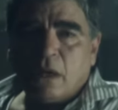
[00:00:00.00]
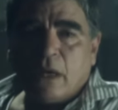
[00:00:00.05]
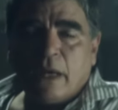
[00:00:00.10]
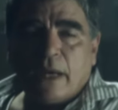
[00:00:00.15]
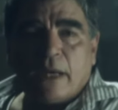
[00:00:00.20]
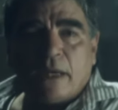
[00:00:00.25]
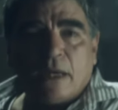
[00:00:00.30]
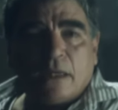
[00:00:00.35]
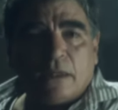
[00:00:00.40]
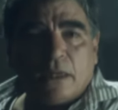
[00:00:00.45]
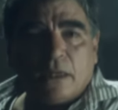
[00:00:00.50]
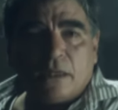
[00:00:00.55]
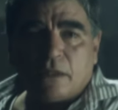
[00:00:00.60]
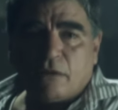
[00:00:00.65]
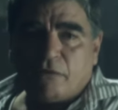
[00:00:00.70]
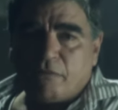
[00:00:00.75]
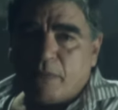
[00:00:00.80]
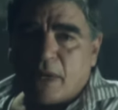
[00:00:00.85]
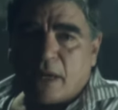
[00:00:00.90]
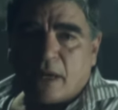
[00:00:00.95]
انا ترس
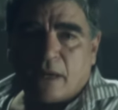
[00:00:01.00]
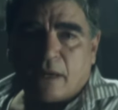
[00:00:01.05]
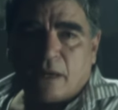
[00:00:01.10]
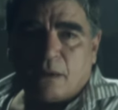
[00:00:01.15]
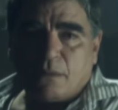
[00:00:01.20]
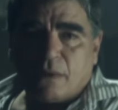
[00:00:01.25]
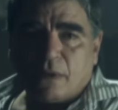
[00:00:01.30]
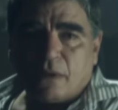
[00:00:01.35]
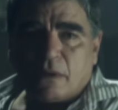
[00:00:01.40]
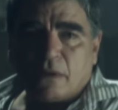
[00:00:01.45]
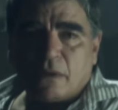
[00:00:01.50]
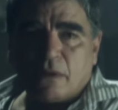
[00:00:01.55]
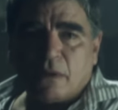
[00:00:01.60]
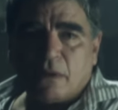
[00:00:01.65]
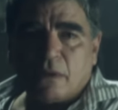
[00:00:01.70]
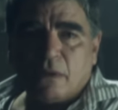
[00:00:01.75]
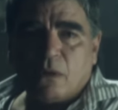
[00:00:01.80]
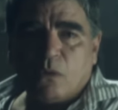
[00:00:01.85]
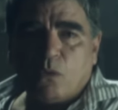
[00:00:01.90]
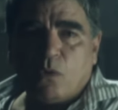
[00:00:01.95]
في مكنه بيه
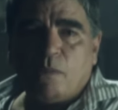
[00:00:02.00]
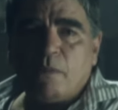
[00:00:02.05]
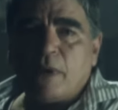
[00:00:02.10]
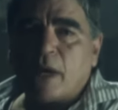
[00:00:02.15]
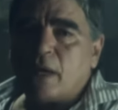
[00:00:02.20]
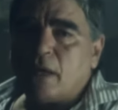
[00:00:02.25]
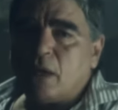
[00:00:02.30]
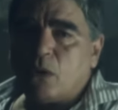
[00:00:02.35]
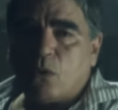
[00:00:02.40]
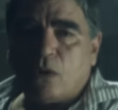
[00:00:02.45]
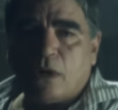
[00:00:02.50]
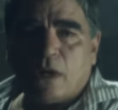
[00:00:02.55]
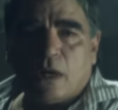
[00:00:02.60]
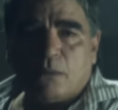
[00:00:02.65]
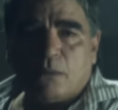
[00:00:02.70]
والمكنه كلها